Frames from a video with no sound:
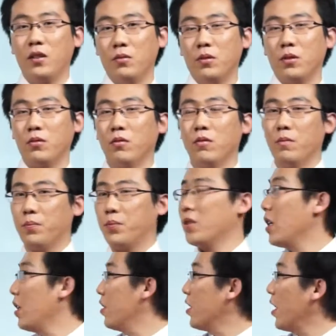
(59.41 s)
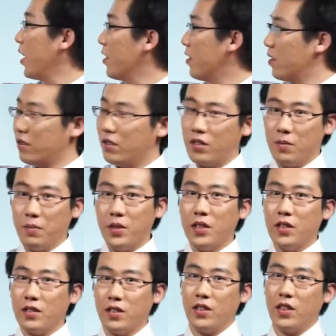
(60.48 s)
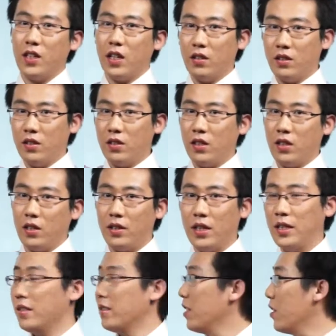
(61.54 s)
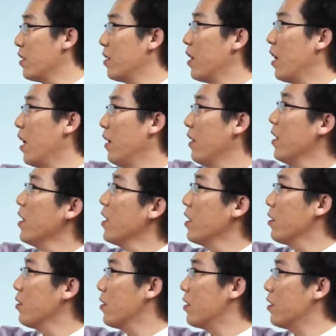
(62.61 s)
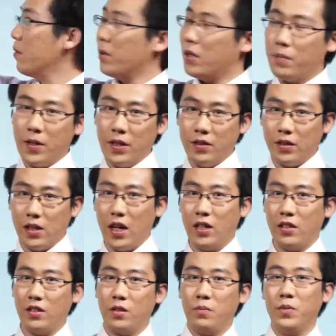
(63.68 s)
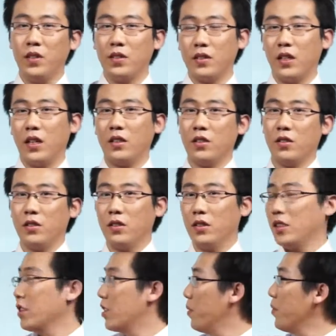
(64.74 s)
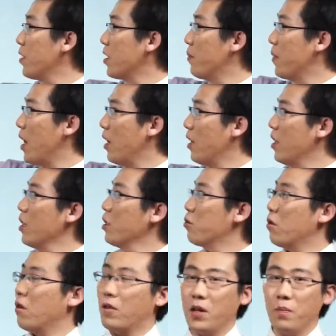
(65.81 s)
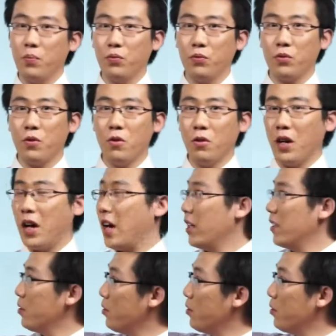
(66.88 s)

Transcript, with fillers: 如果同学们不知道这个词是什么意这道题是很难解释的啊。也就是 supplement 啊是什么意思？是以什么什么作为补充啊？